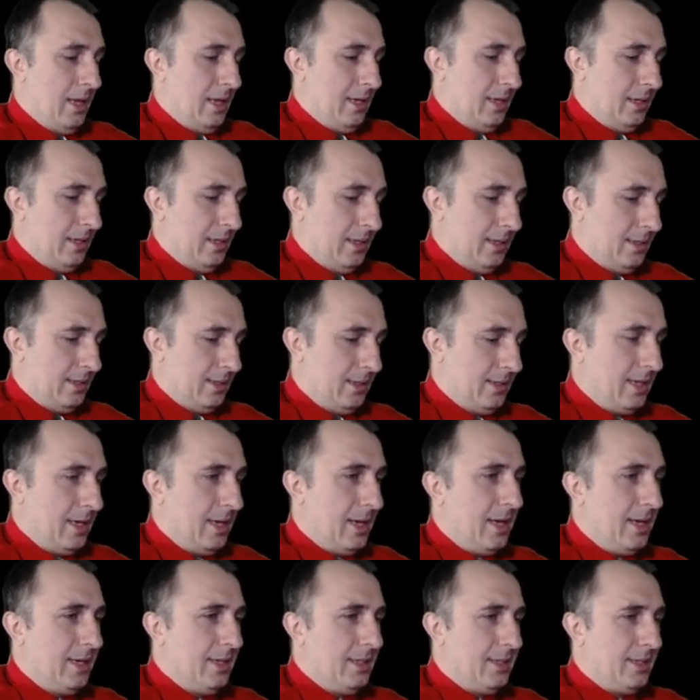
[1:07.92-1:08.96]
e,
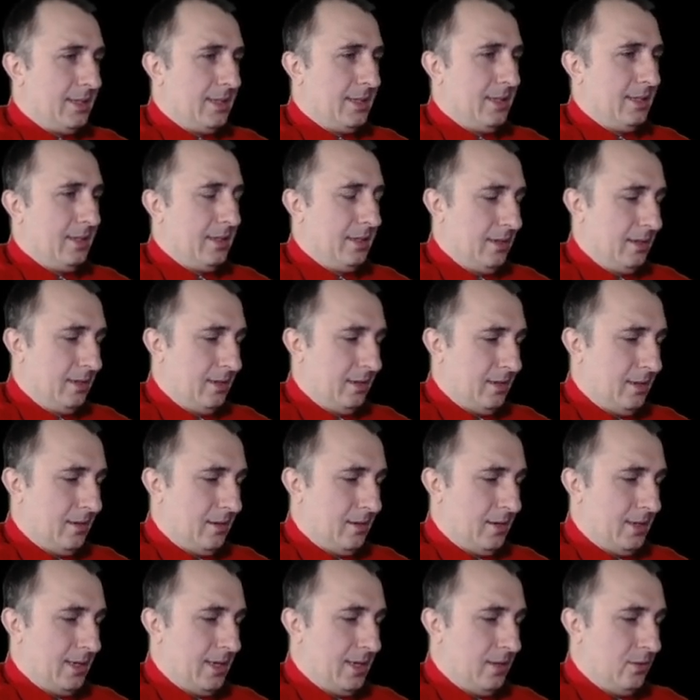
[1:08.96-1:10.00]
size
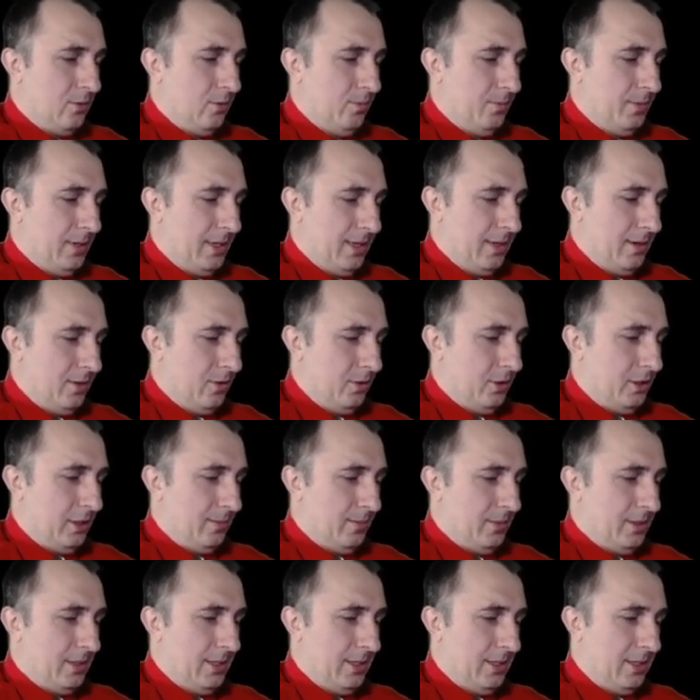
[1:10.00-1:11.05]
no, ja lubię
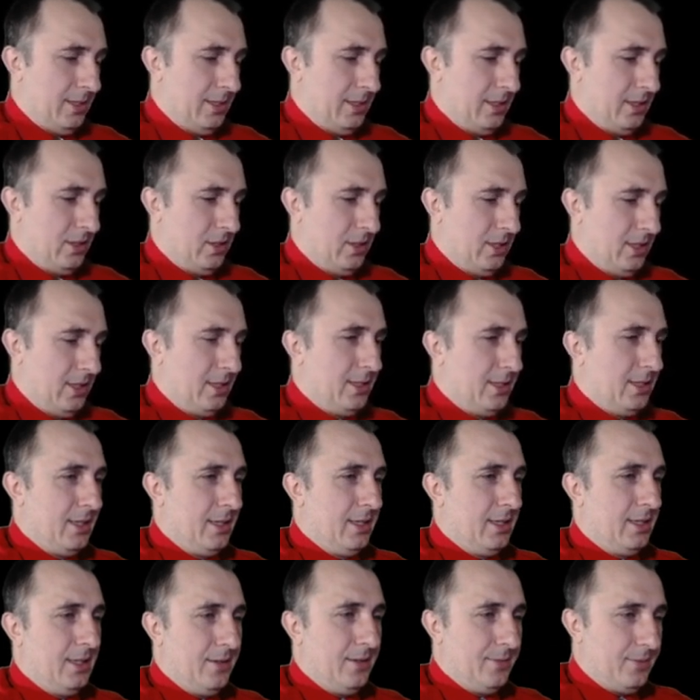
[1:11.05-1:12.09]
800 na
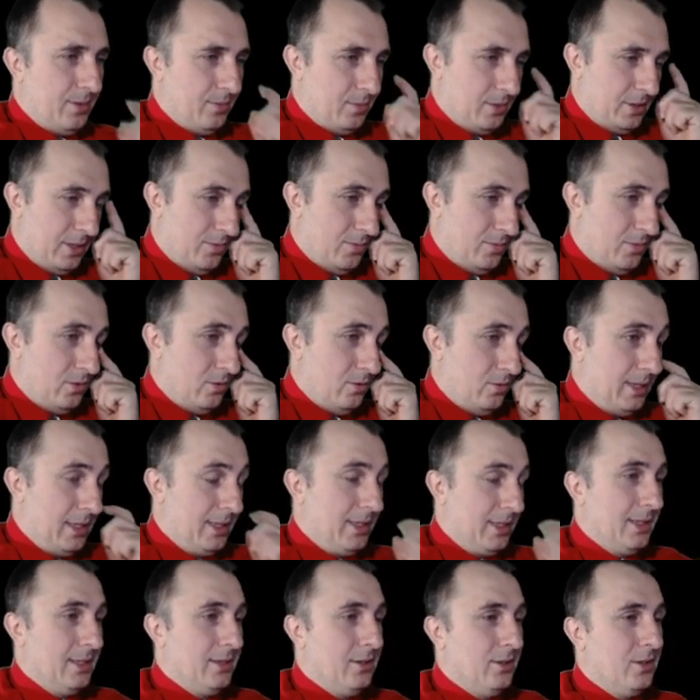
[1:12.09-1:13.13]
600. Nie wiem czemu, lubię
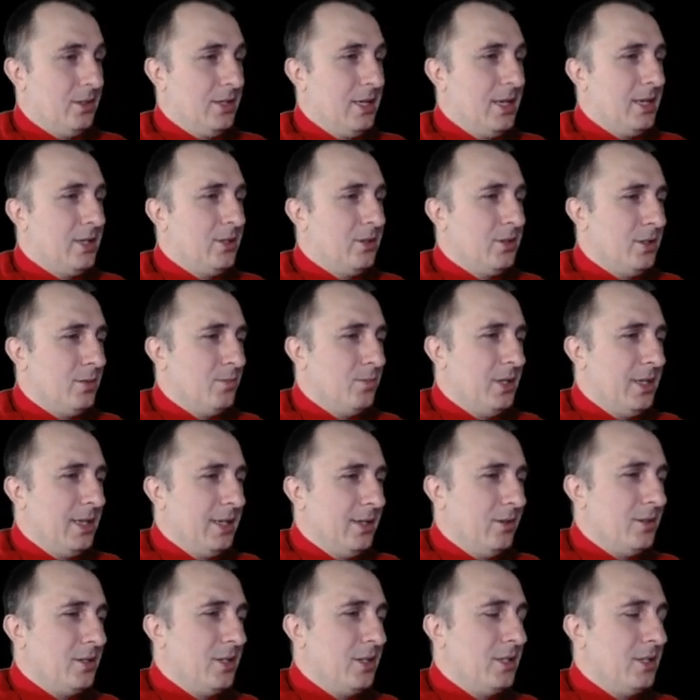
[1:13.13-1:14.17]
tę rozdzielczość z
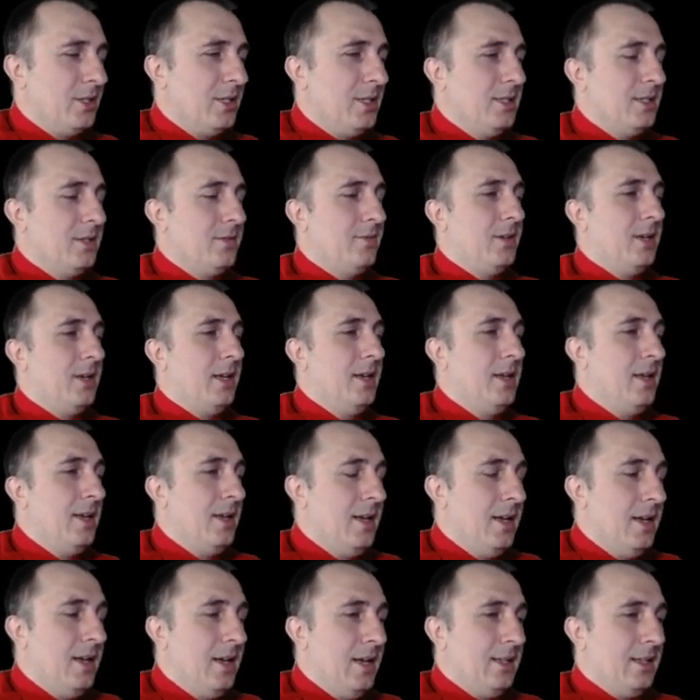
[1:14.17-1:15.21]
mojego dzieciństwa.
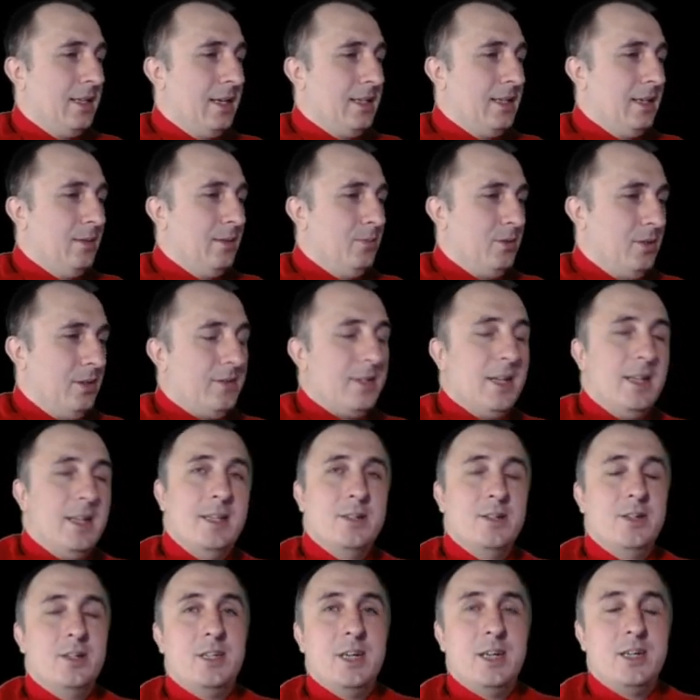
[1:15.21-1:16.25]
Takie były
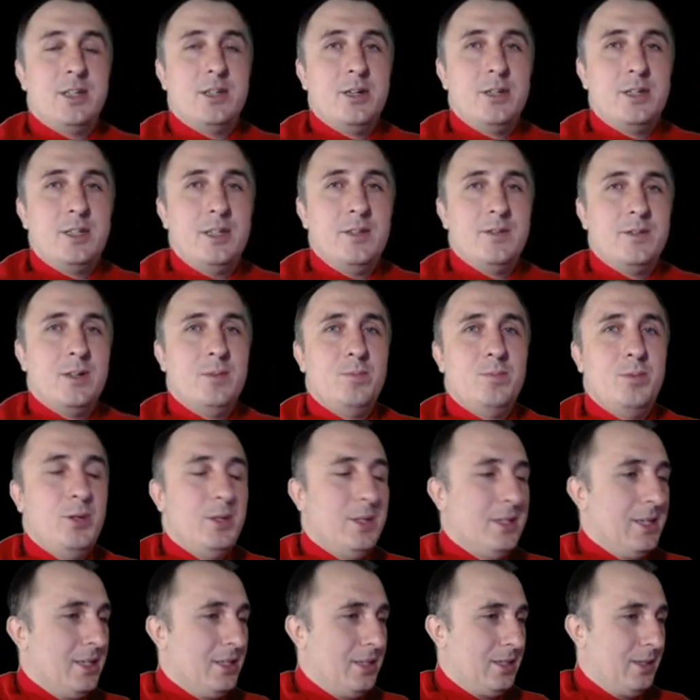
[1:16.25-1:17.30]
wtedy rozdzielczości w
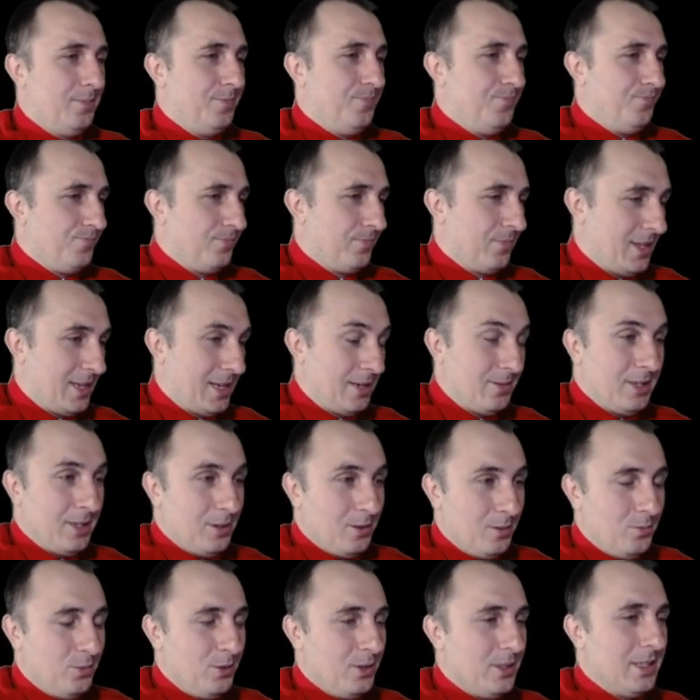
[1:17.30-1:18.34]
komputerze. Cały
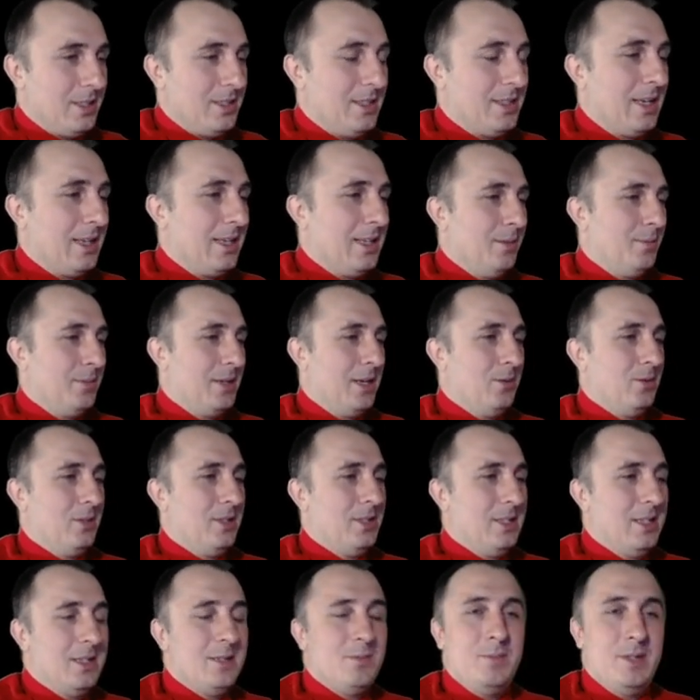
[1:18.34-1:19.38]
komputer takie miał,
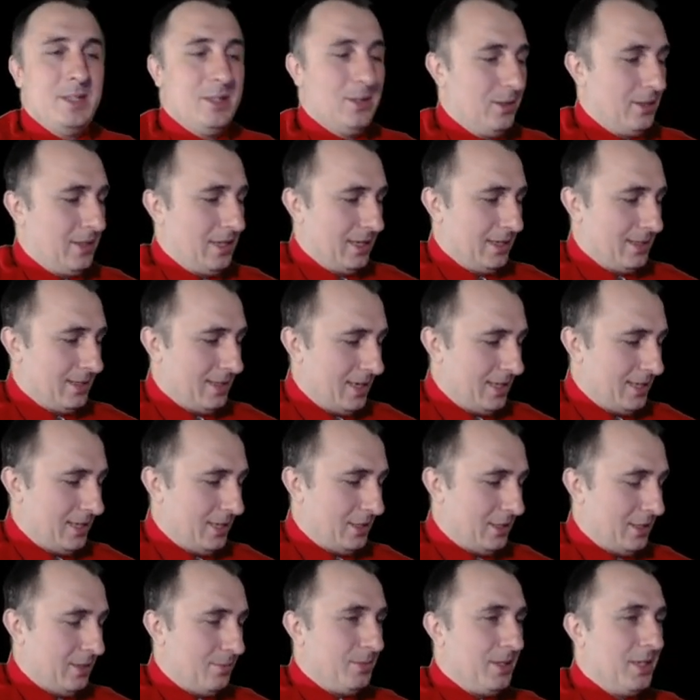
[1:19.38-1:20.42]
teraz mi to na ekranie
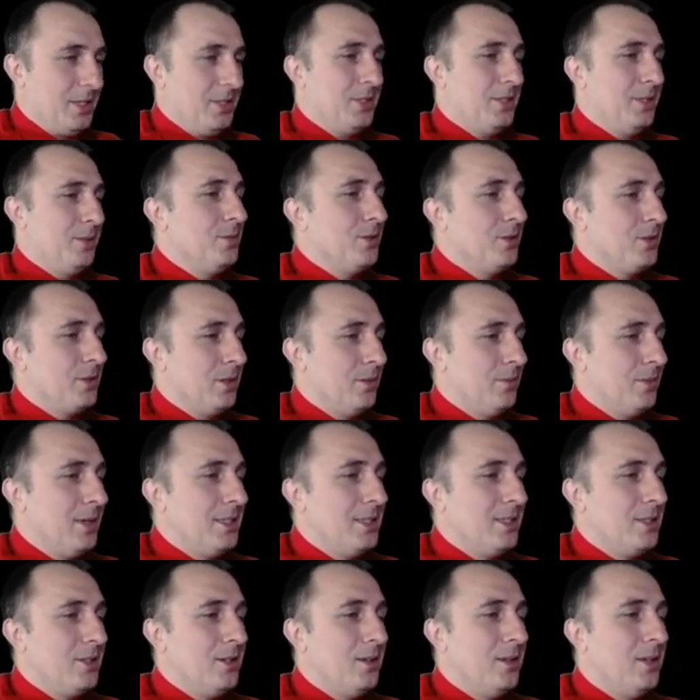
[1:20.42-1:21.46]
się mieści. Proszę
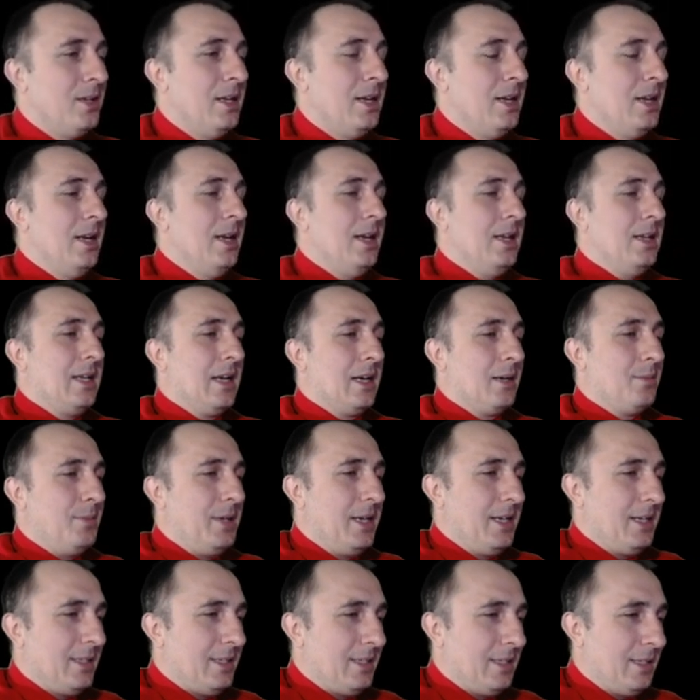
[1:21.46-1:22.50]
bardzo, jak
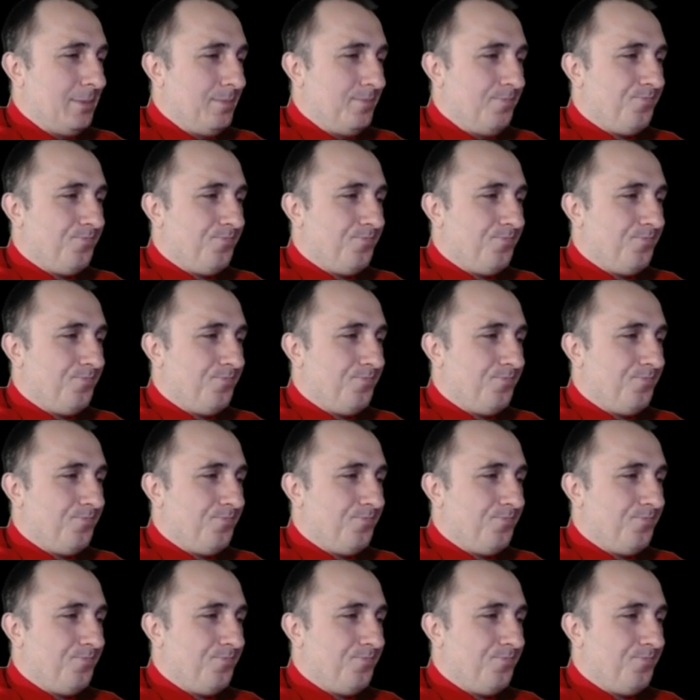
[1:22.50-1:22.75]
pięknie.